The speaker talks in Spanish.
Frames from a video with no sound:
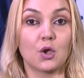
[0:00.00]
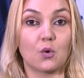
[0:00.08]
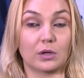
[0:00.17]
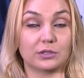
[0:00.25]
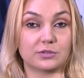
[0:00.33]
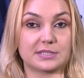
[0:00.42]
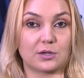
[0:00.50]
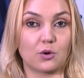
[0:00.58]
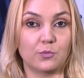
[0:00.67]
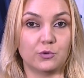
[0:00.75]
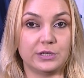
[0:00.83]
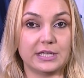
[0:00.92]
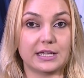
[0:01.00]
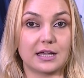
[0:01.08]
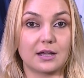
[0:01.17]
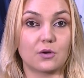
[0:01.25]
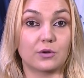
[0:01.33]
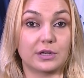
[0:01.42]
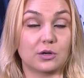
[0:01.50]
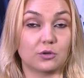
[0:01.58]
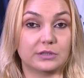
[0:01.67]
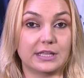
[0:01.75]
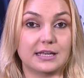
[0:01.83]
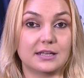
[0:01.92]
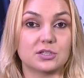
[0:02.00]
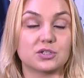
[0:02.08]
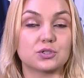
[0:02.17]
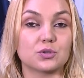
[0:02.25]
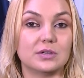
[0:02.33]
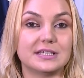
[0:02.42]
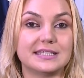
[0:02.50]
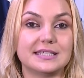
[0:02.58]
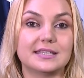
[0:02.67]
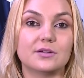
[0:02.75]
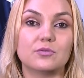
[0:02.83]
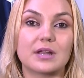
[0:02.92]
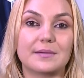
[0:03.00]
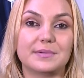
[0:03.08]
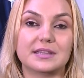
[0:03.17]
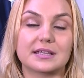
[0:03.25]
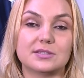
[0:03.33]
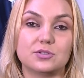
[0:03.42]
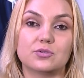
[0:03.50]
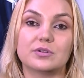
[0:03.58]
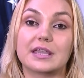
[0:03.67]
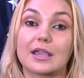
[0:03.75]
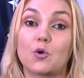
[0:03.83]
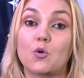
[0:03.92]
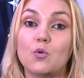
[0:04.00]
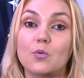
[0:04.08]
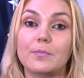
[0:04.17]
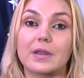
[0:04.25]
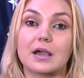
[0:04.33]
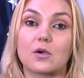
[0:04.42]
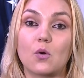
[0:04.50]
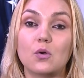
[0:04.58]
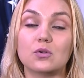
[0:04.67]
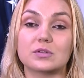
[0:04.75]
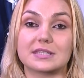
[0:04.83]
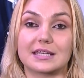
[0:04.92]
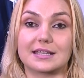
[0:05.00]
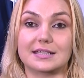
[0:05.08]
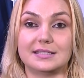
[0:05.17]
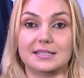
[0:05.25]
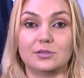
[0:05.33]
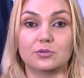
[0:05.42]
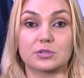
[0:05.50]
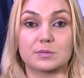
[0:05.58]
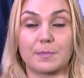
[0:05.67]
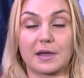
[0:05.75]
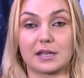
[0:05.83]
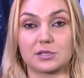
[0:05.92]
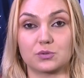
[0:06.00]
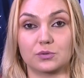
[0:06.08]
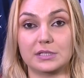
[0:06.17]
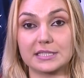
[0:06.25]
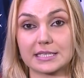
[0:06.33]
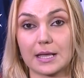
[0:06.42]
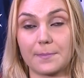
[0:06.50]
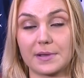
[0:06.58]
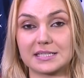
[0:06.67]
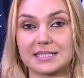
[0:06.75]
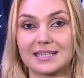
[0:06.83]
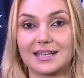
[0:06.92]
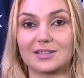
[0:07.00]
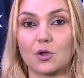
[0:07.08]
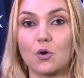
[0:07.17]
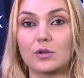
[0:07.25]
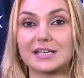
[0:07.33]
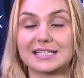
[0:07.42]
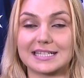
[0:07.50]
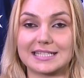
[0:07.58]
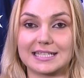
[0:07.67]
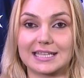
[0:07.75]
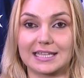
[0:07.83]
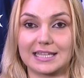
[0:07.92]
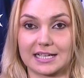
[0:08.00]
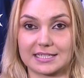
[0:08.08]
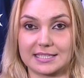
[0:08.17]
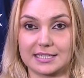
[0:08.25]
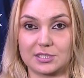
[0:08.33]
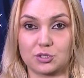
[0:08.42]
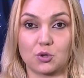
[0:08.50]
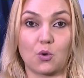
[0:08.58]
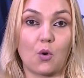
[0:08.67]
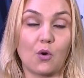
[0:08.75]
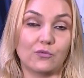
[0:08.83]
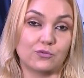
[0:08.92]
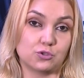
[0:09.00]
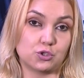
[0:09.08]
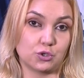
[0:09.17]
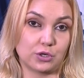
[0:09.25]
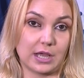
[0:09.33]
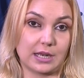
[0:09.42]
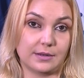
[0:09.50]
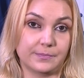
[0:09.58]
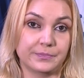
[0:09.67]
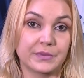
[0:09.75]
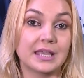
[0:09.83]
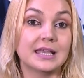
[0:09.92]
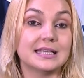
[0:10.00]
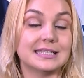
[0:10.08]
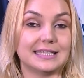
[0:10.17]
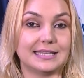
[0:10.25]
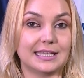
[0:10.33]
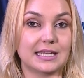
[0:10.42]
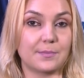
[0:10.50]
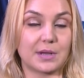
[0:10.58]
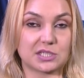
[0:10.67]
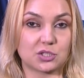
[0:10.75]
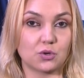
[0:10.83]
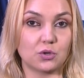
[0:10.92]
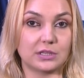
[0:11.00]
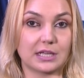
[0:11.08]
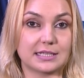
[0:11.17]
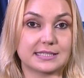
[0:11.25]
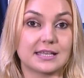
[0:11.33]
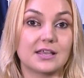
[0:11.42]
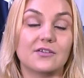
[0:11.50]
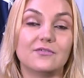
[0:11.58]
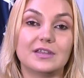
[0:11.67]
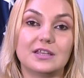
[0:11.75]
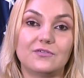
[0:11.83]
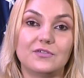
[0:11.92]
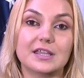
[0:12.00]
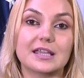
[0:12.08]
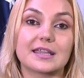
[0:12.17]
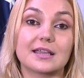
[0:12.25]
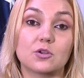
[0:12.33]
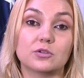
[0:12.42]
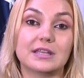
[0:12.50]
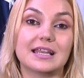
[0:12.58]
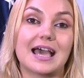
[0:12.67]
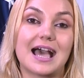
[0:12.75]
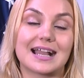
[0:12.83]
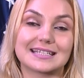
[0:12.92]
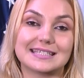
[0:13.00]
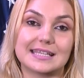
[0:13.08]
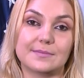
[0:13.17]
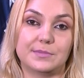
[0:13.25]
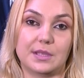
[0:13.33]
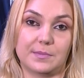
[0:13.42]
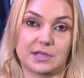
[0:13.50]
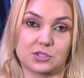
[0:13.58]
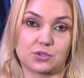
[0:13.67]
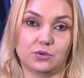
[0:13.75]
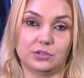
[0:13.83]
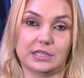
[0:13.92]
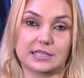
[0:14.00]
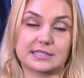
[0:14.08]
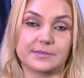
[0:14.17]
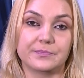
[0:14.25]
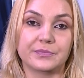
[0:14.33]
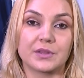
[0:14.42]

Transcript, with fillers: Cuando se comunica con el hotel, solicite una habitación que cumpla con los requisitos para su discapacidad o necesidad de acceso o funcional. Si tiene mascotas, verifique que el hotel acepte mascotas.